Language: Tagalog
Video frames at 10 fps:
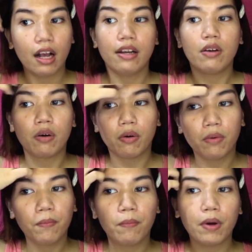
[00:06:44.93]
ano,
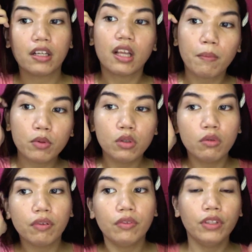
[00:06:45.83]
pagkatapos
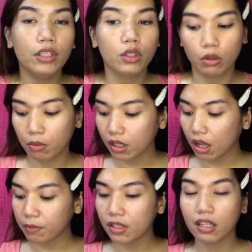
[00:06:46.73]
ng foundation,
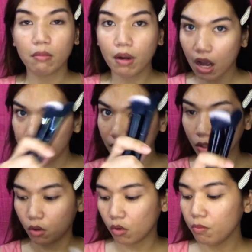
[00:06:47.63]
pagkatapos natin magamit
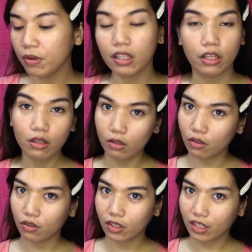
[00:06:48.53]
to, complete na yung
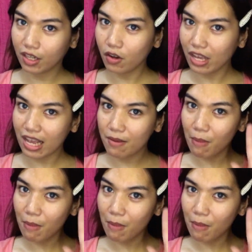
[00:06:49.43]
look. Okay,